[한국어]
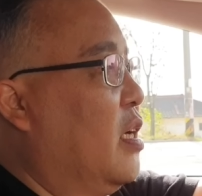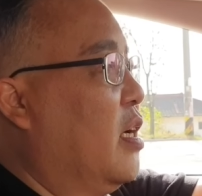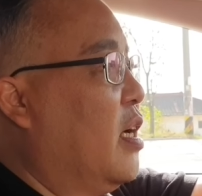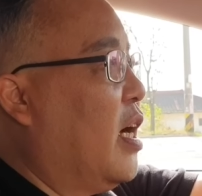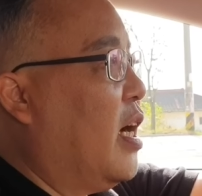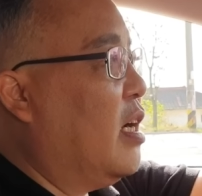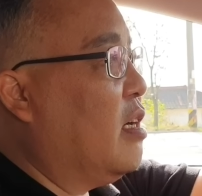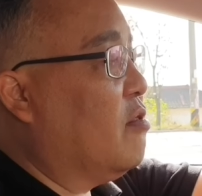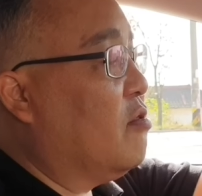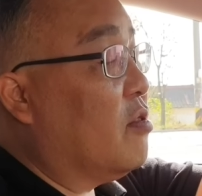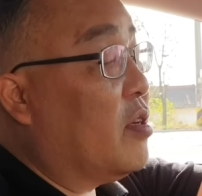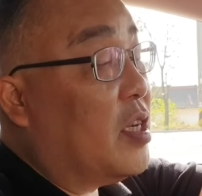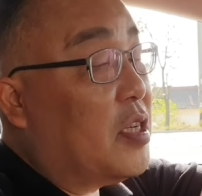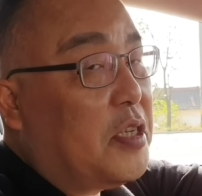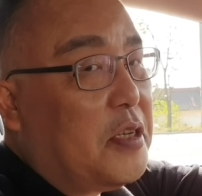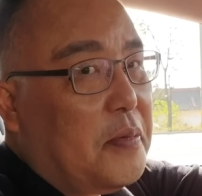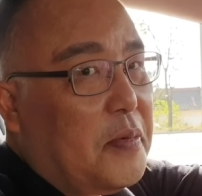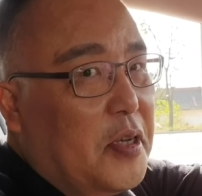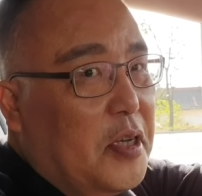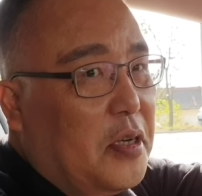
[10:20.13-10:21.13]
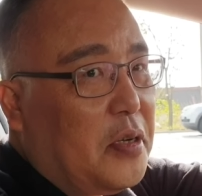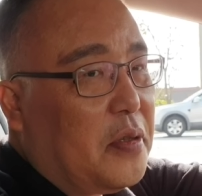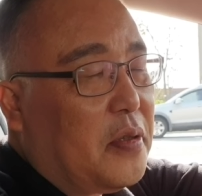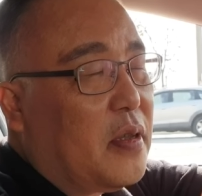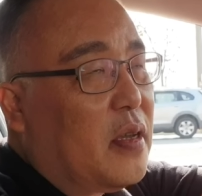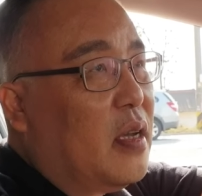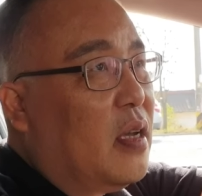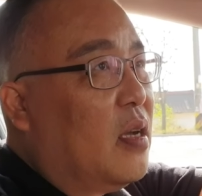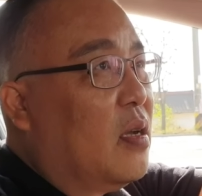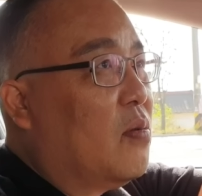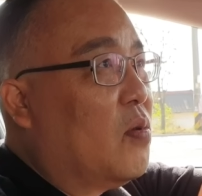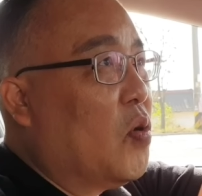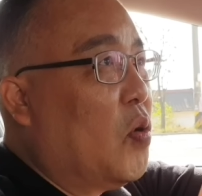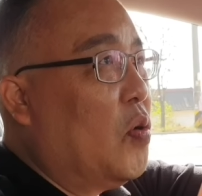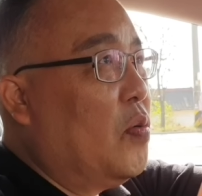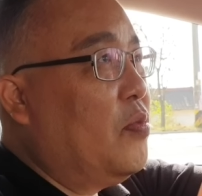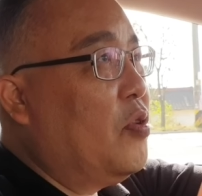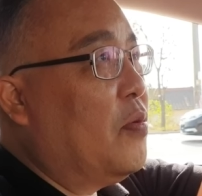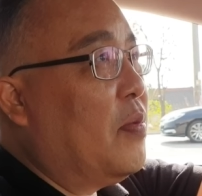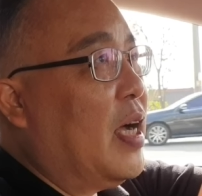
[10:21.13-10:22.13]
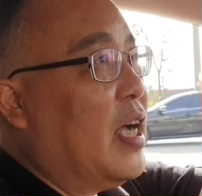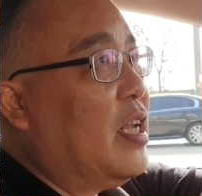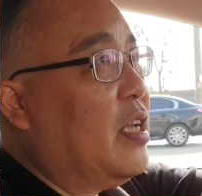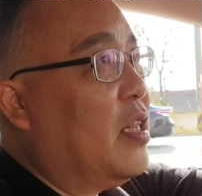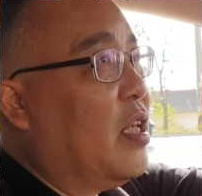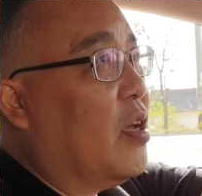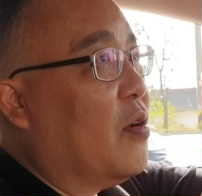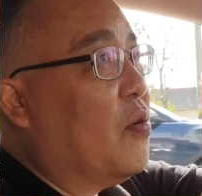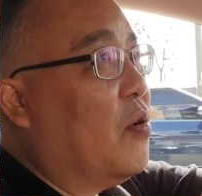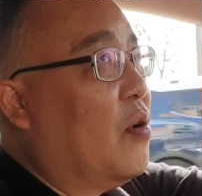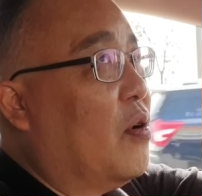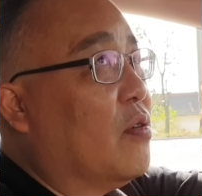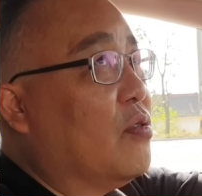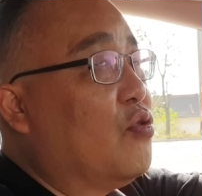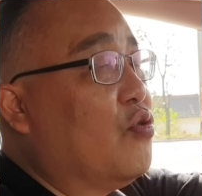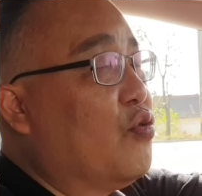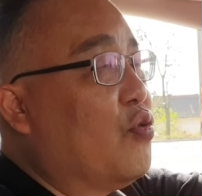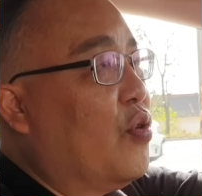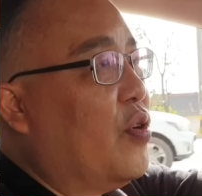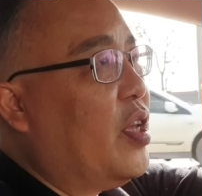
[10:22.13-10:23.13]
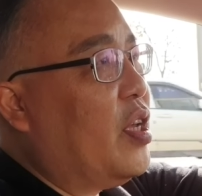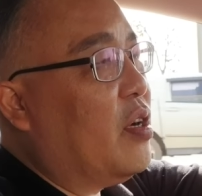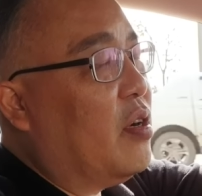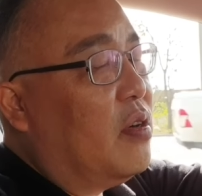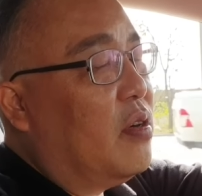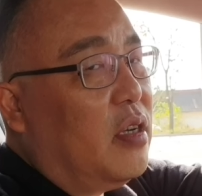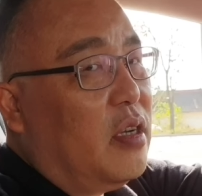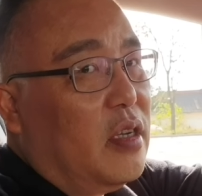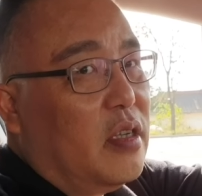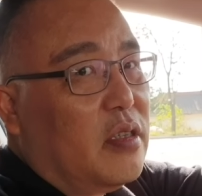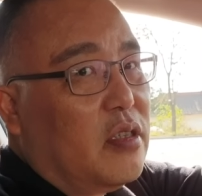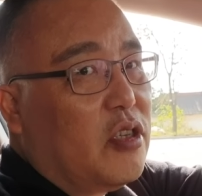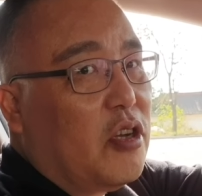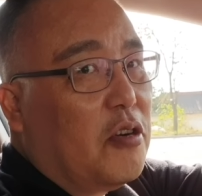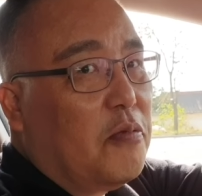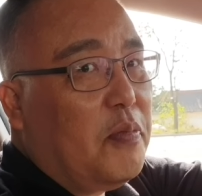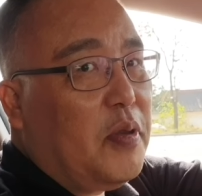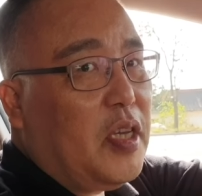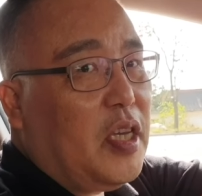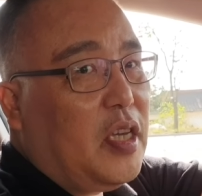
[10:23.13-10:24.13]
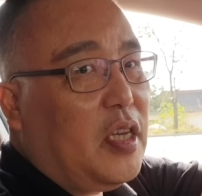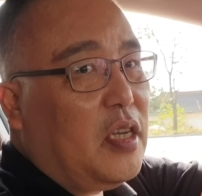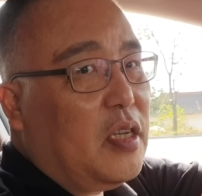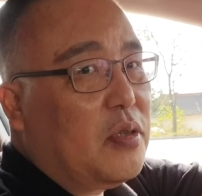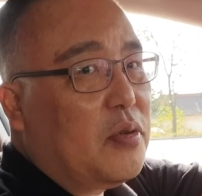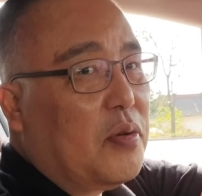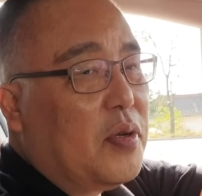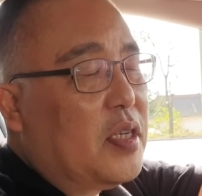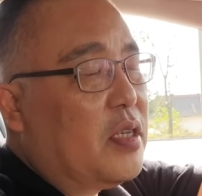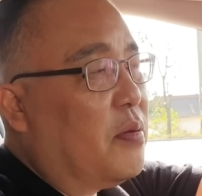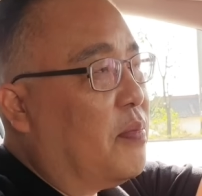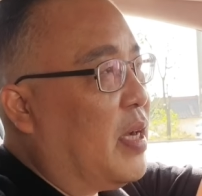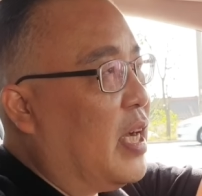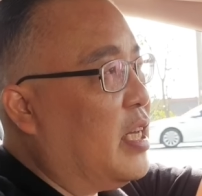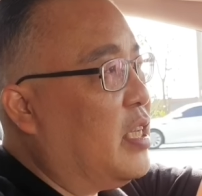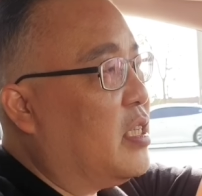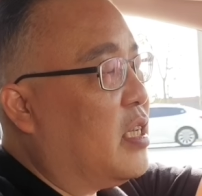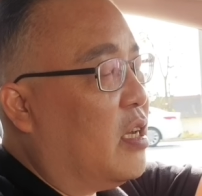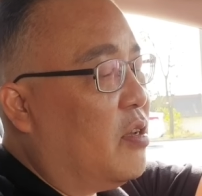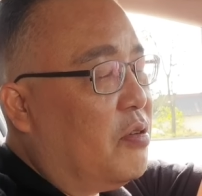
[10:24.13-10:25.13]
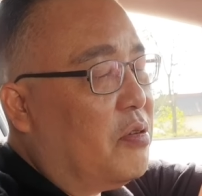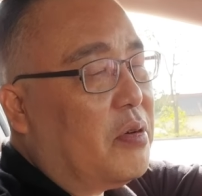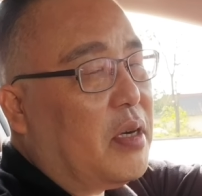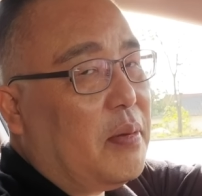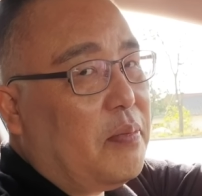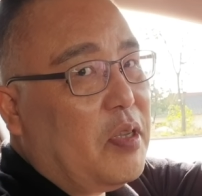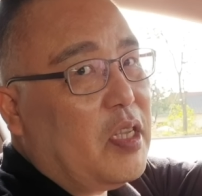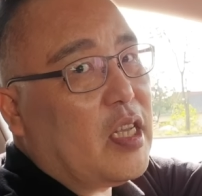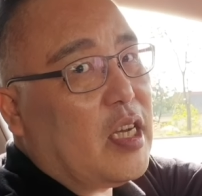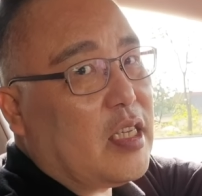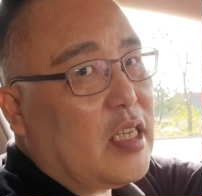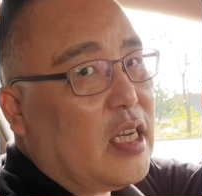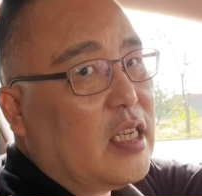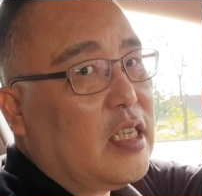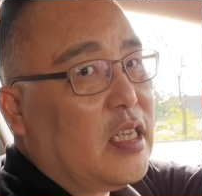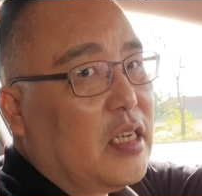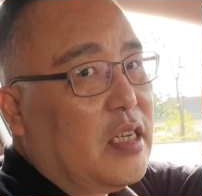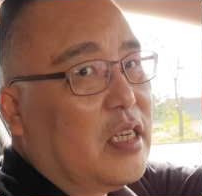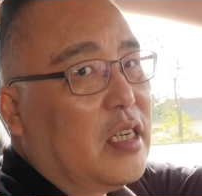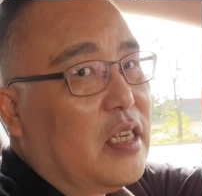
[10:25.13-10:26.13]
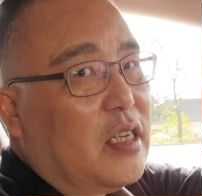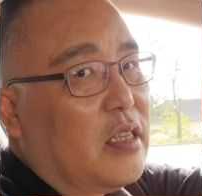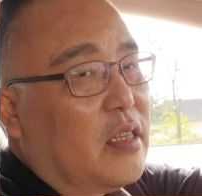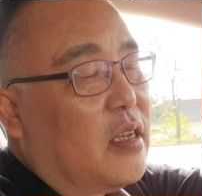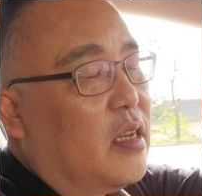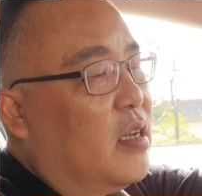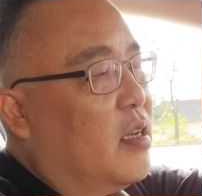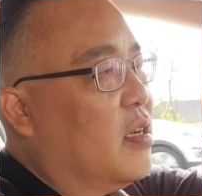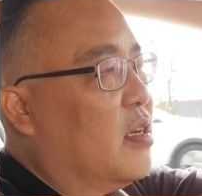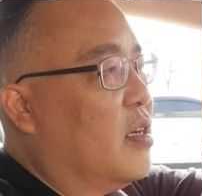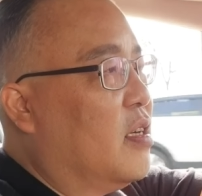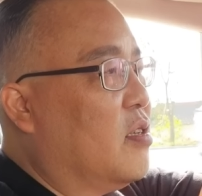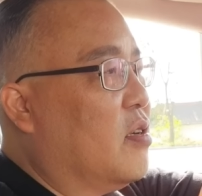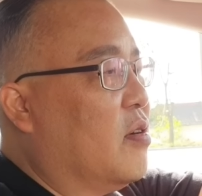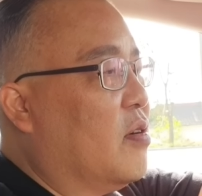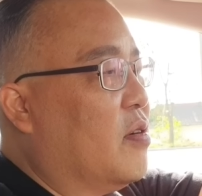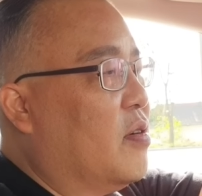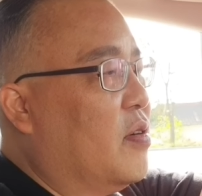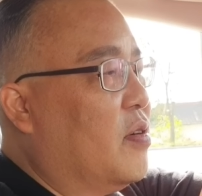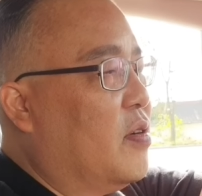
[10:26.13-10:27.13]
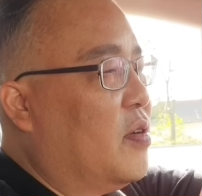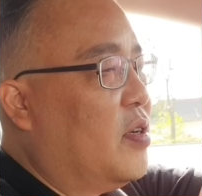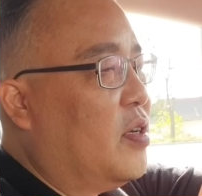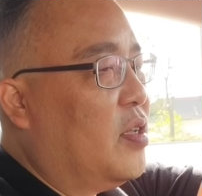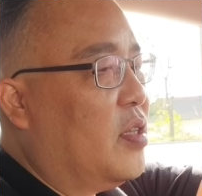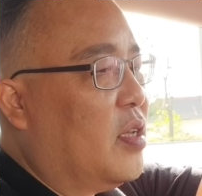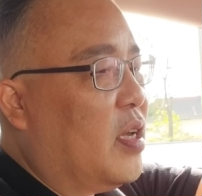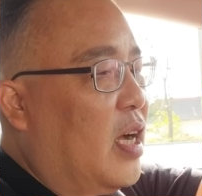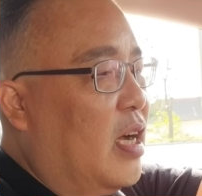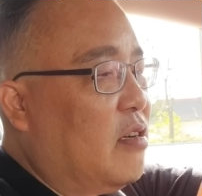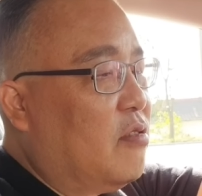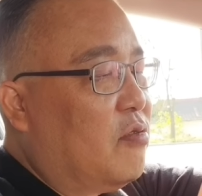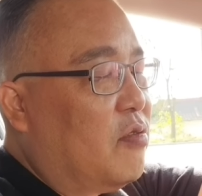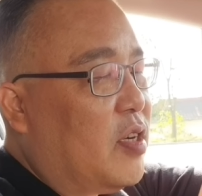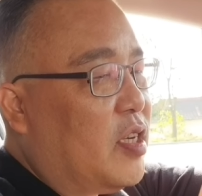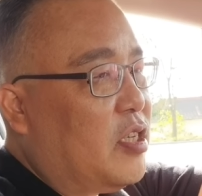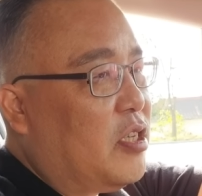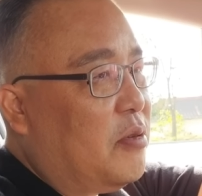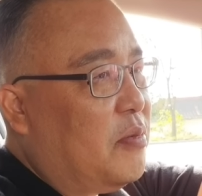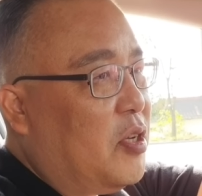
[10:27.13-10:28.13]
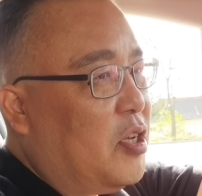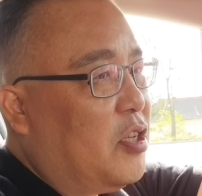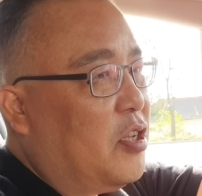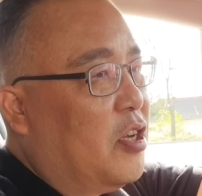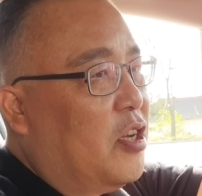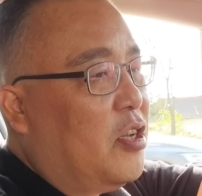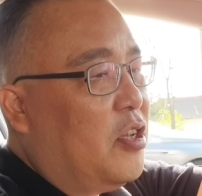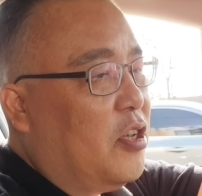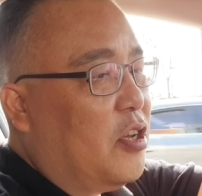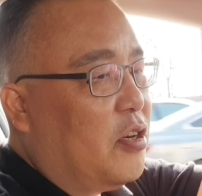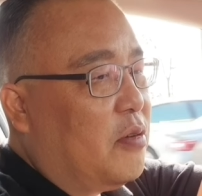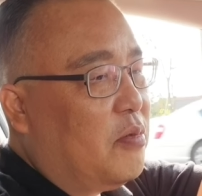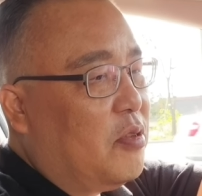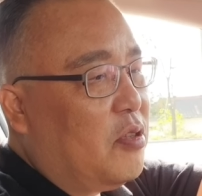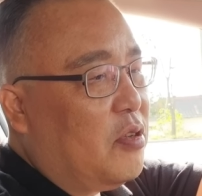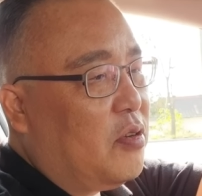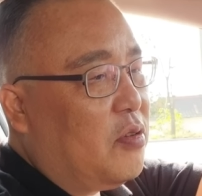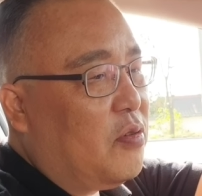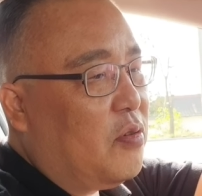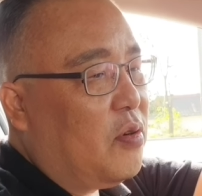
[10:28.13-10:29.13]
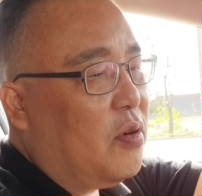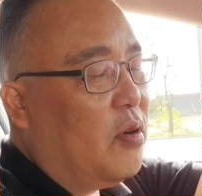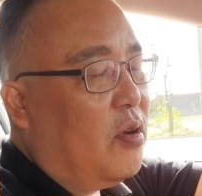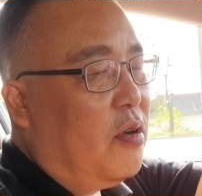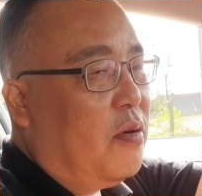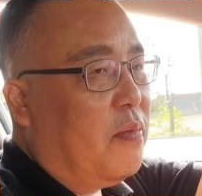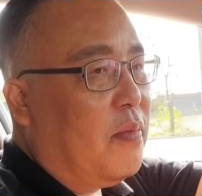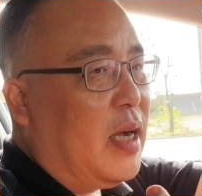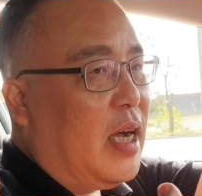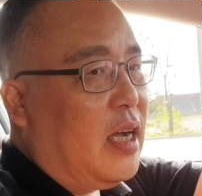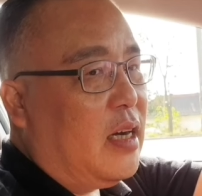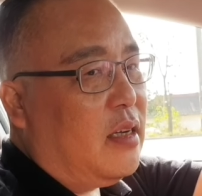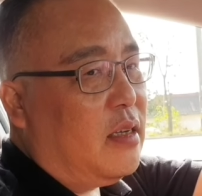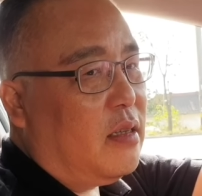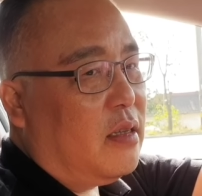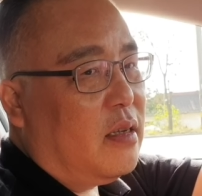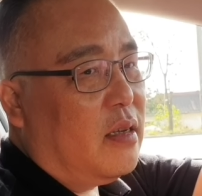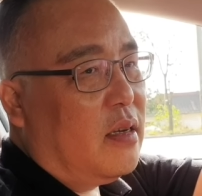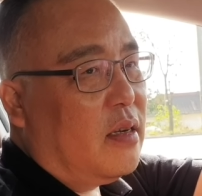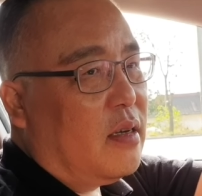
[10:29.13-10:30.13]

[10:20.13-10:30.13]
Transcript: 알고 계시면 도움도 많이 되고 주로 이거는 정비소에서 많이 사용을 합니다 사실은 그래서 그거는 알고 계시면 여러분들도 많은